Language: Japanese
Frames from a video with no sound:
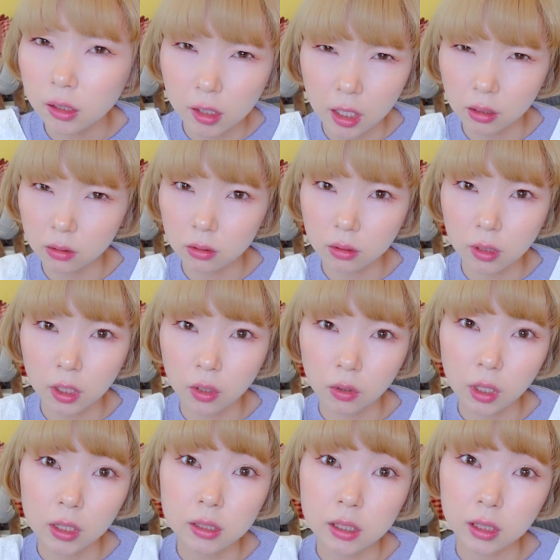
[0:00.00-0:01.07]
きてるっていう
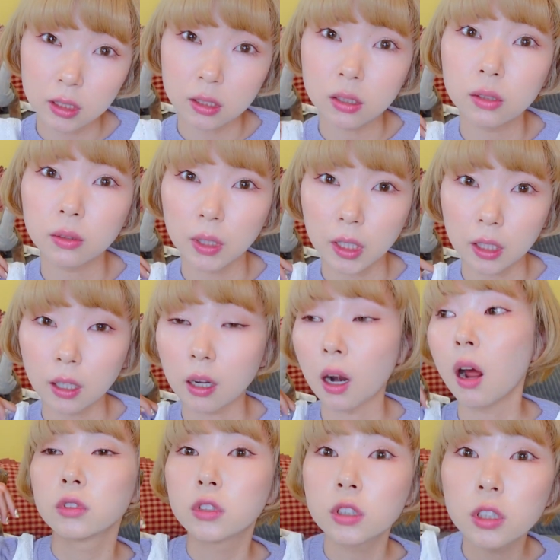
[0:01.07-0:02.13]
感じがするわけだか
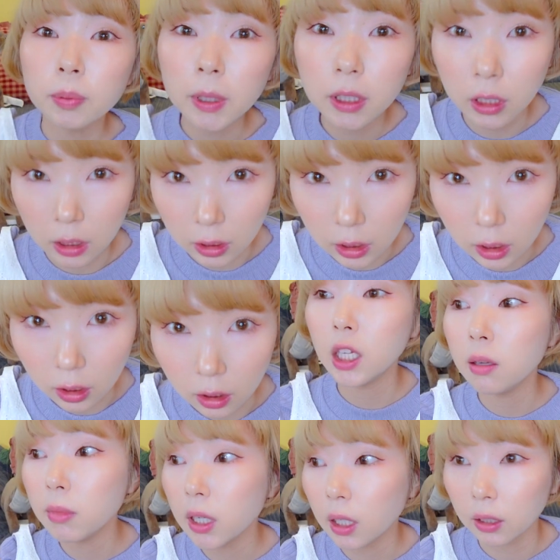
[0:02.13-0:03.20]
ら全てに
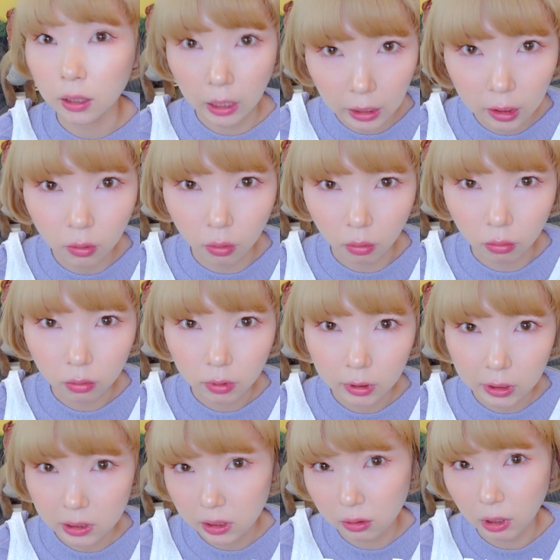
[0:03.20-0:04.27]
意味がないのよ
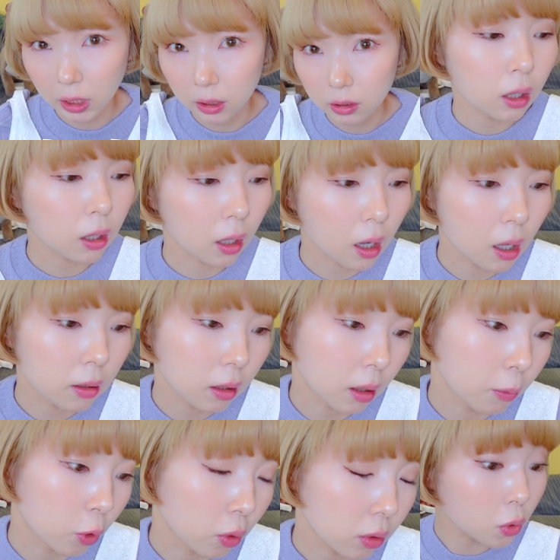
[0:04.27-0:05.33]
私はだからなんか
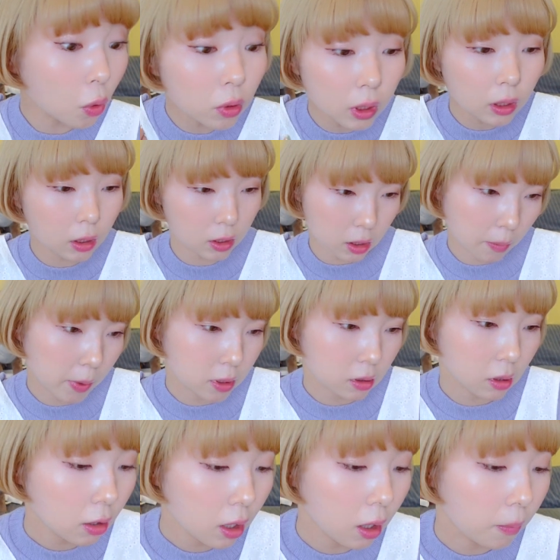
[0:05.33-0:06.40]
もうドキッてしてま
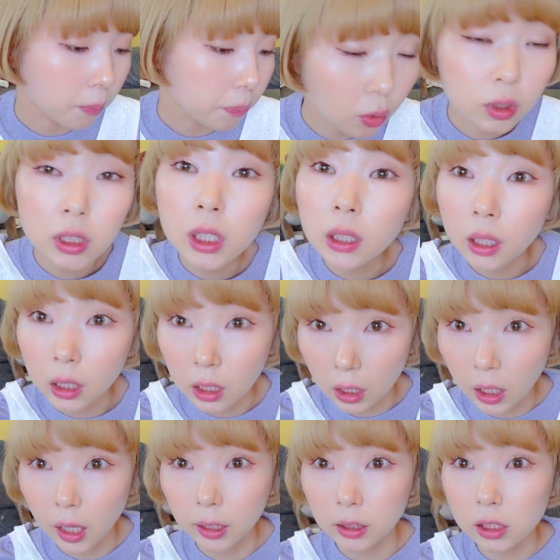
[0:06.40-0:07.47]
ずでこのしいたけ
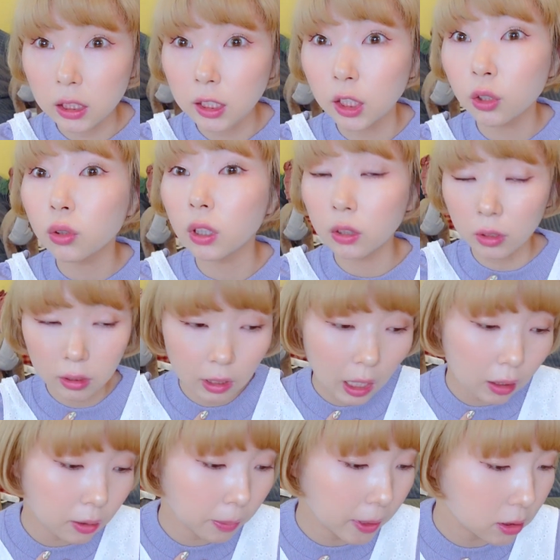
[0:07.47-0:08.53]
が私に言ってくれ
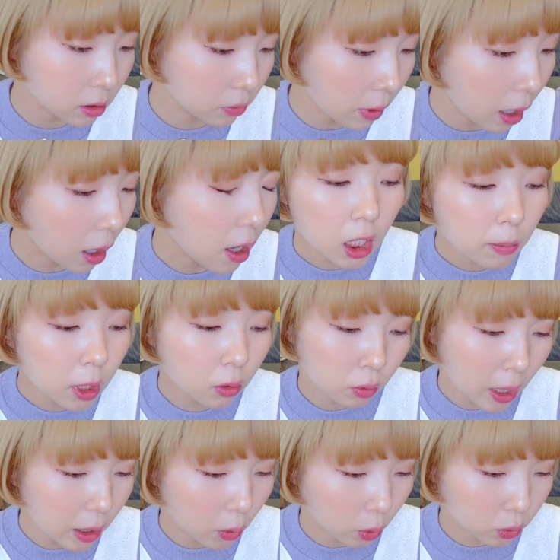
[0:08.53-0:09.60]
るアドバイスは意味
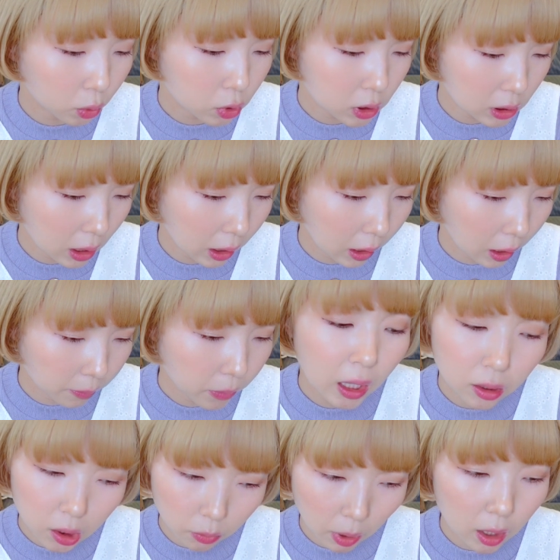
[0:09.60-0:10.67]
のないことをしながら
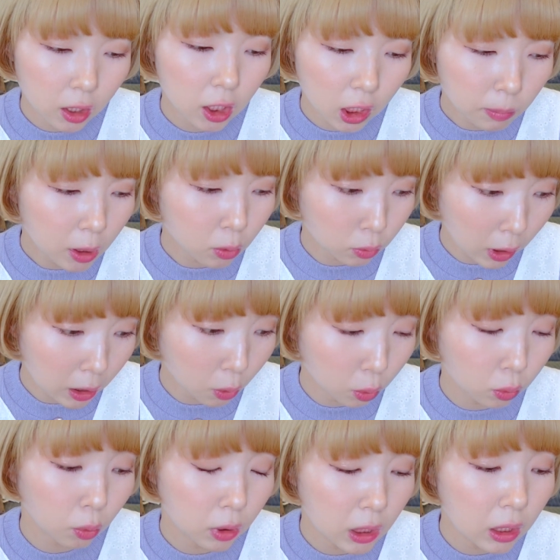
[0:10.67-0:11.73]
あるいは意味のない
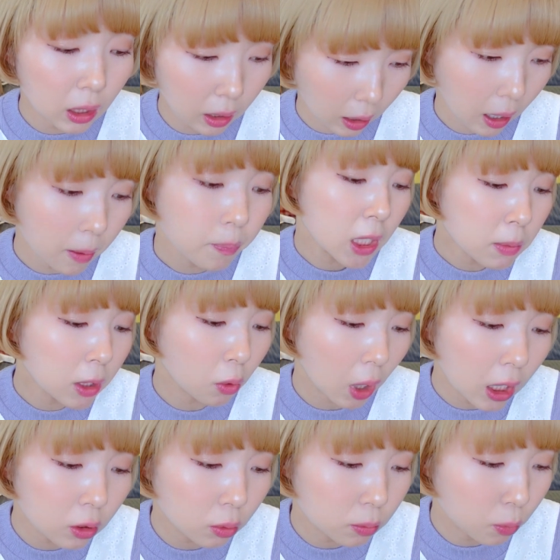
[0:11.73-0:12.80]
ことを言いながら意味
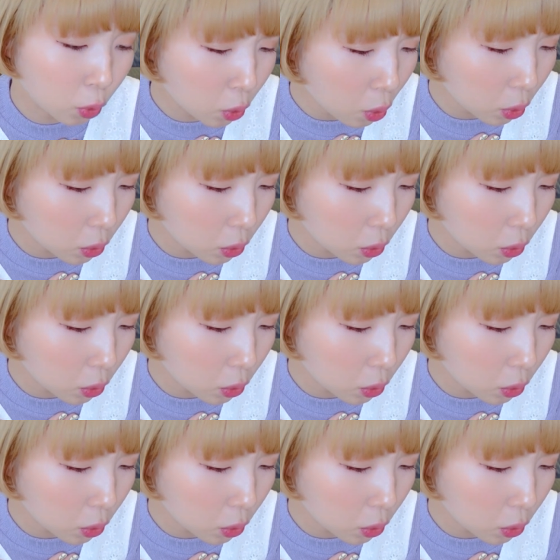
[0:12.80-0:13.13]
のある物